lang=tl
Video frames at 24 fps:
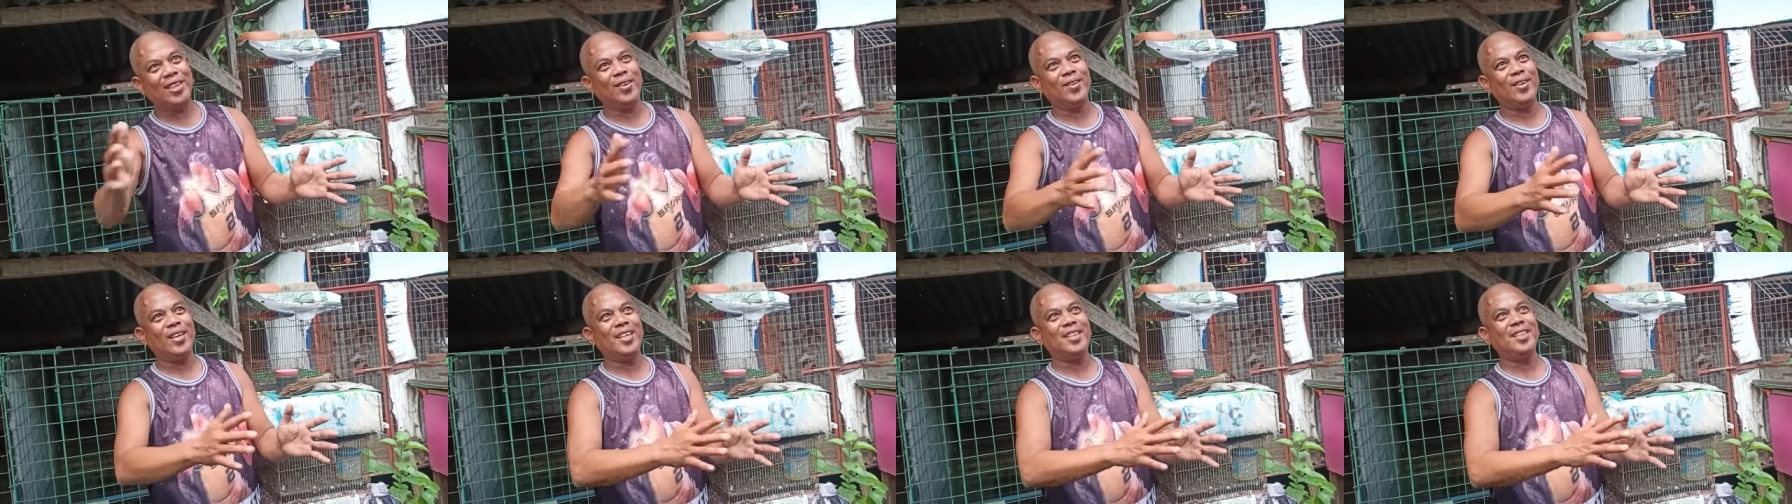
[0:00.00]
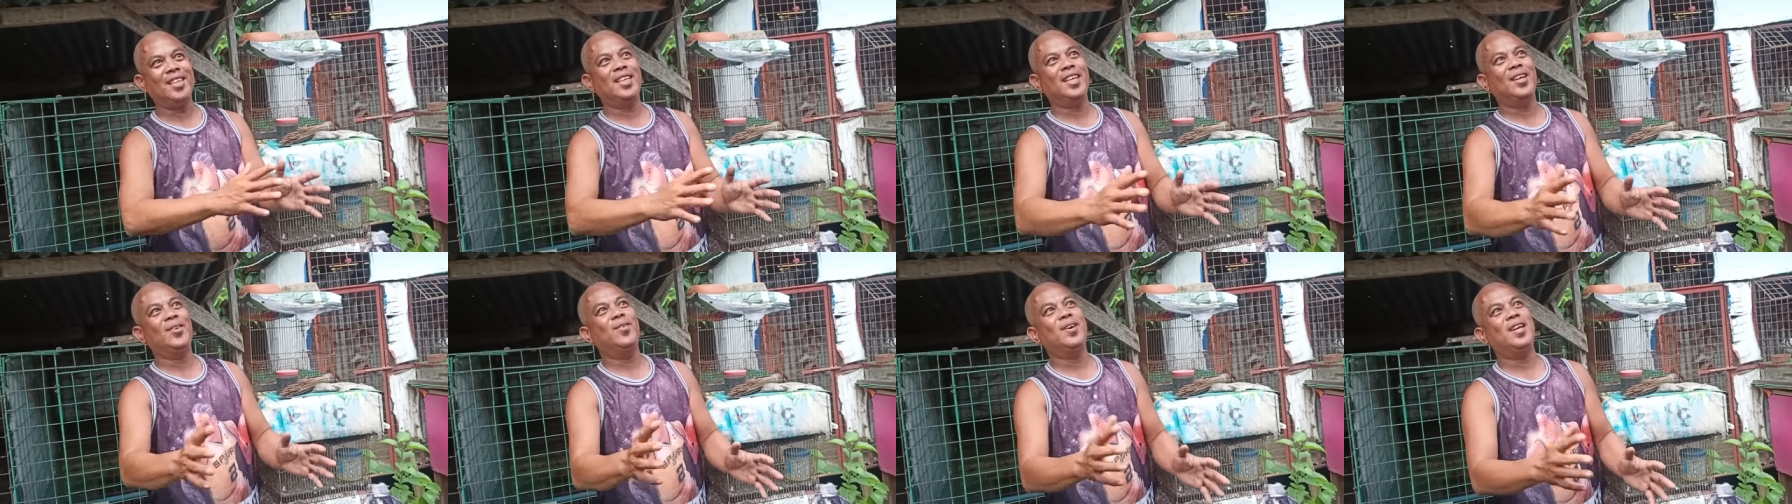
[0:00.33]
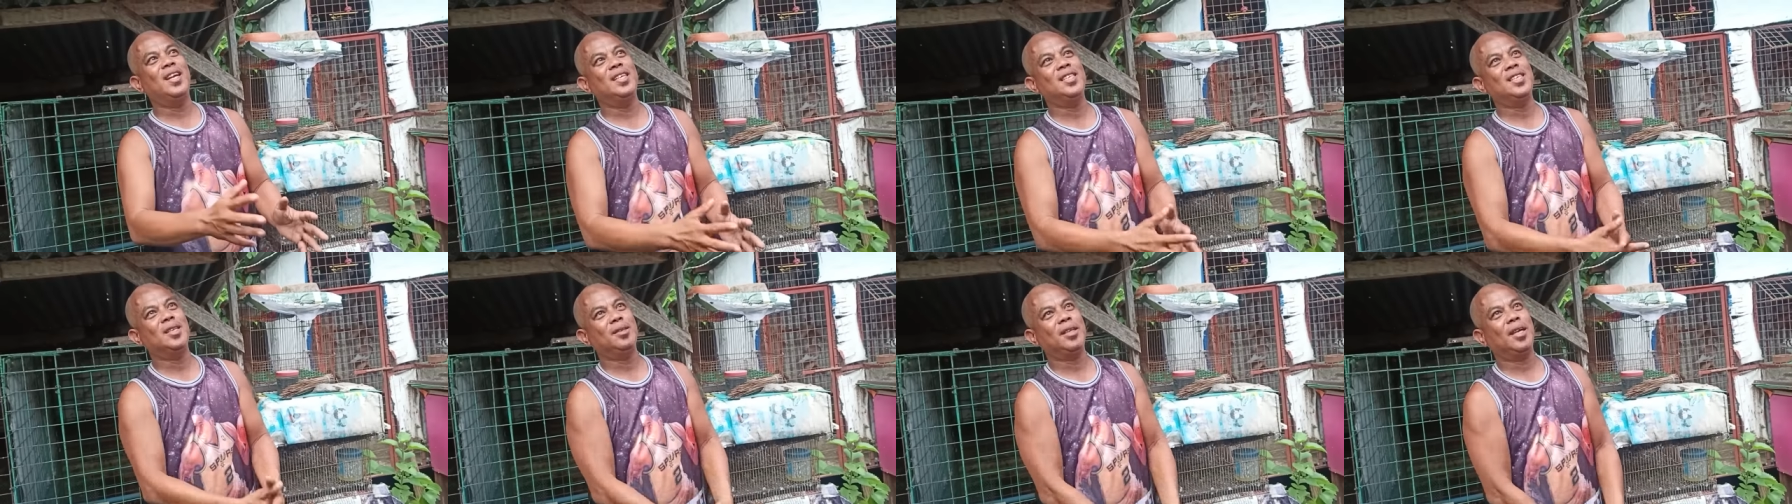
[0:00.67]
taon na hindi
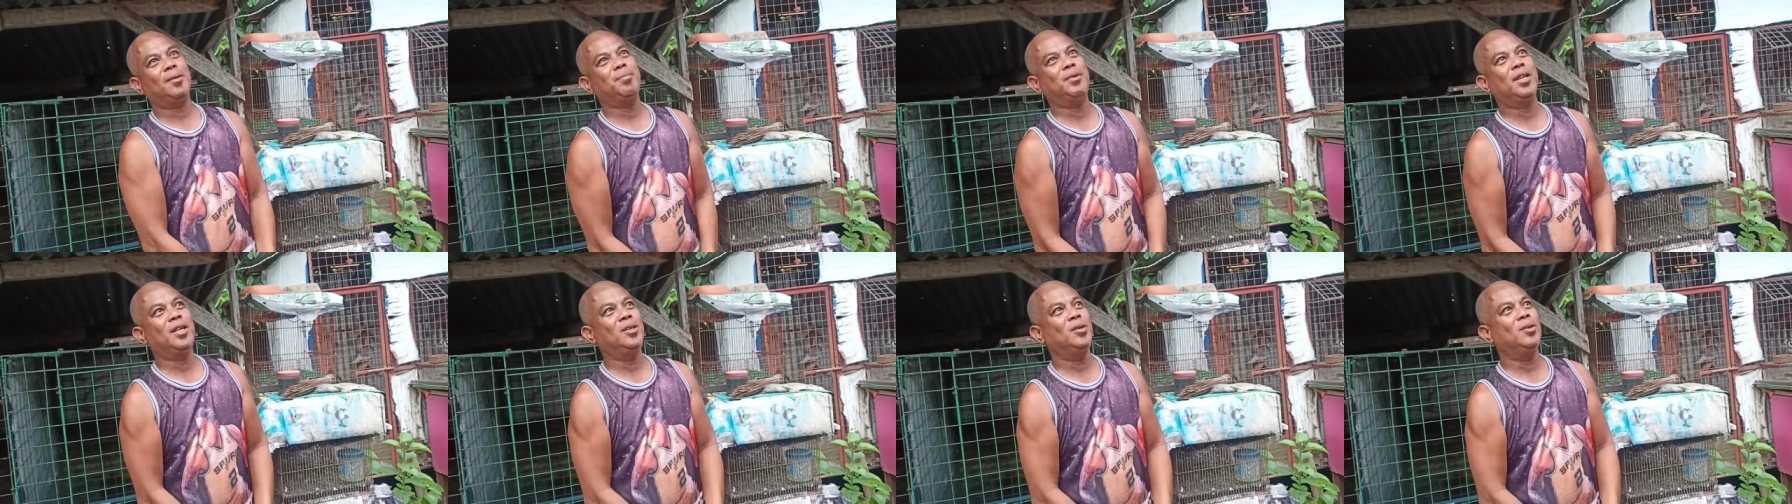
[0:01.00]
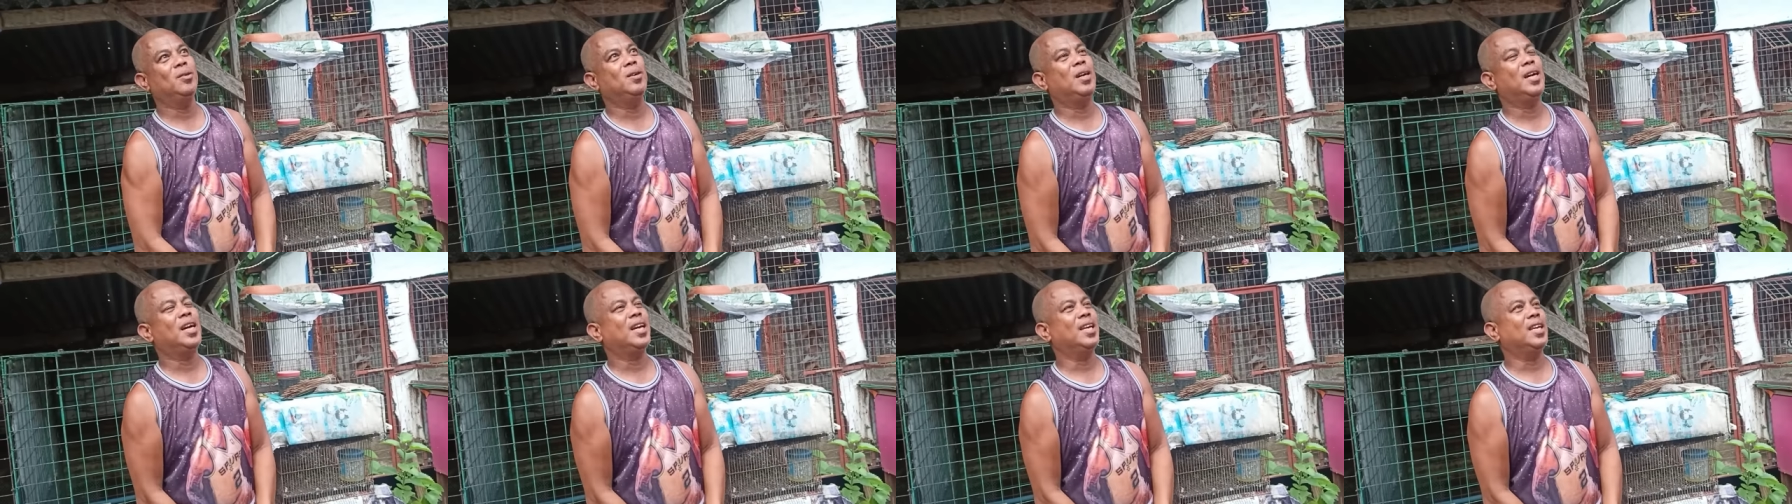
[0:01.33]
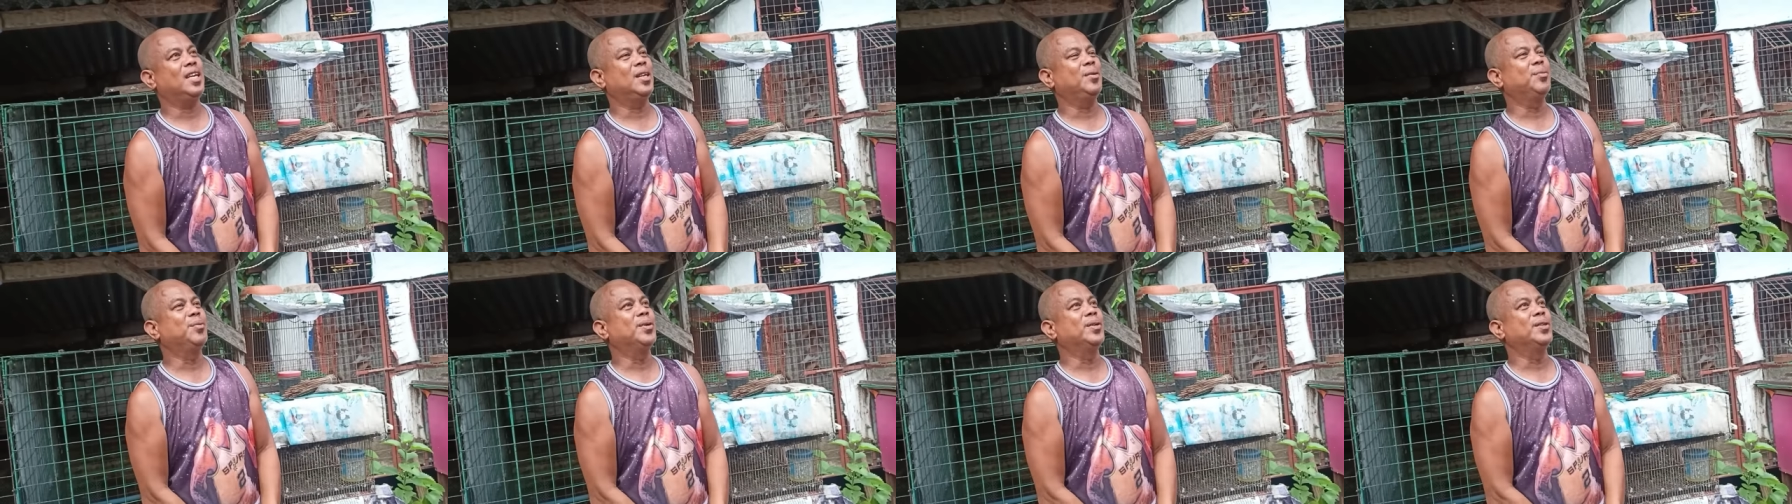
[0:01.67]
nawala sa top 10 yung
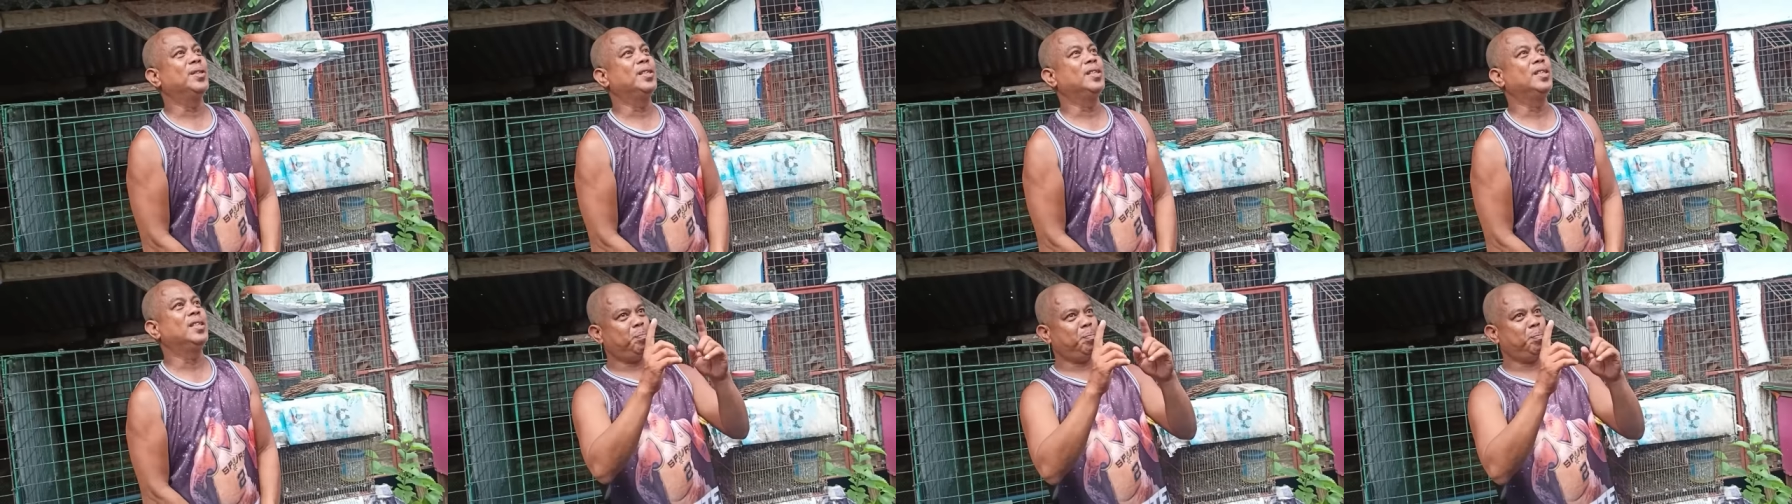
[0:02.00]
aking ibon.